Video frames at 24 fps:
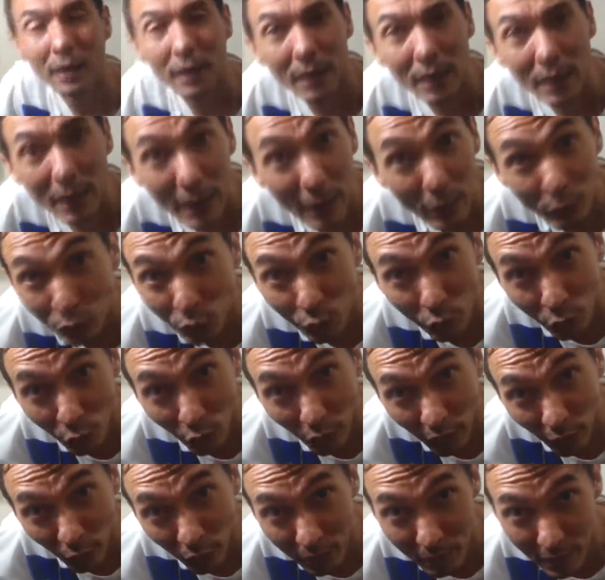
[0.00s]
Eu não vou
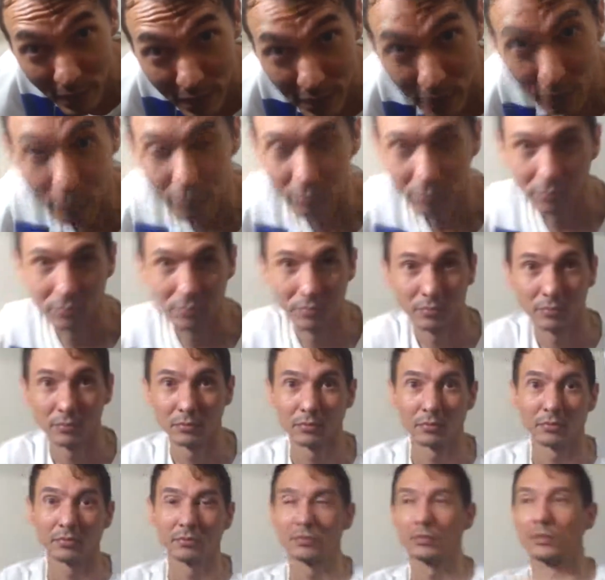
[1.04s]
olhar o e-mail.
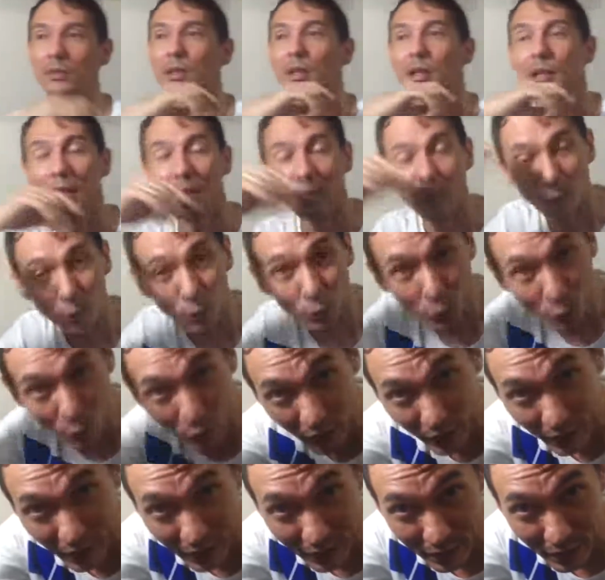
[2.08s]
Eu não
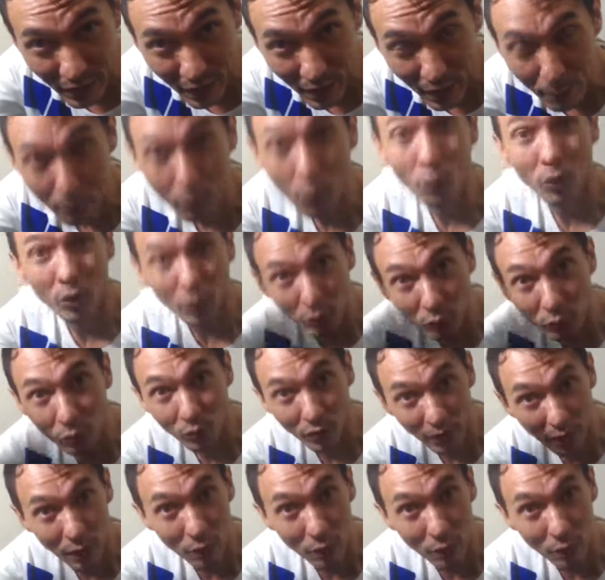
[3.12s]
olhei é porque eu não quero